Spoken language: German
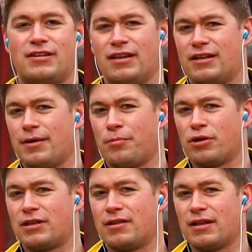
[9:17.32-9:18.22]
die geben
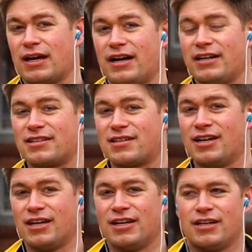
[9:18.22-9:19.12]
euch die
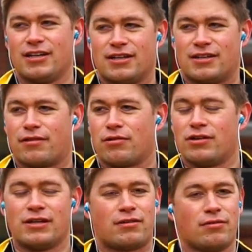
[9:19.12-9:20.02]
Sicherheit, dass ihr
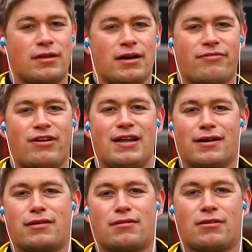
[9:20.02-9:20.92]
euch nicht zu sehr
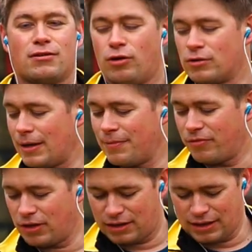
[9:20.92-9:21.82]
verletzt. Und
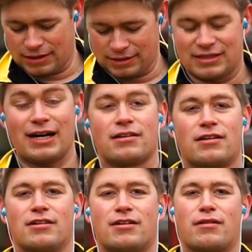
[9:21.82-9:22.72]
damit würde ich sagen,
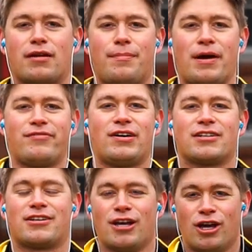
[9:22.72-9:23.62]
danke, dass ihr dabei
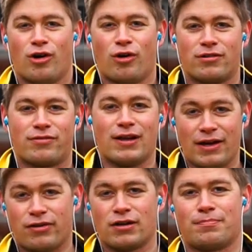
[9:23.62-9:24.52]
wart und
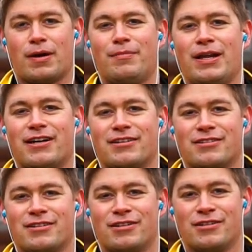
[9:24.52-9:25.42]
viel Erfolg beim
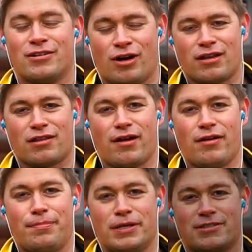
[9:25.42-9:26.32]
Lernen. Euer
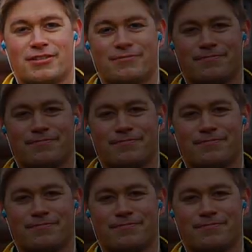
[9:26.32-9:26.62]
Survival Pete.